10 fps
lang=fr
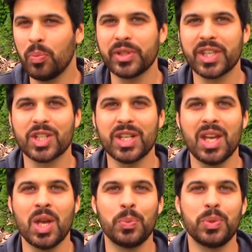potager
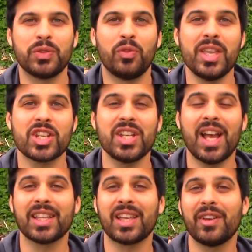puissent voyager
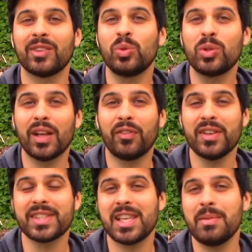à travers toute la
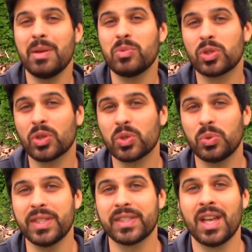France et même jusqu'en
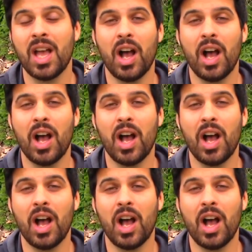Suisse,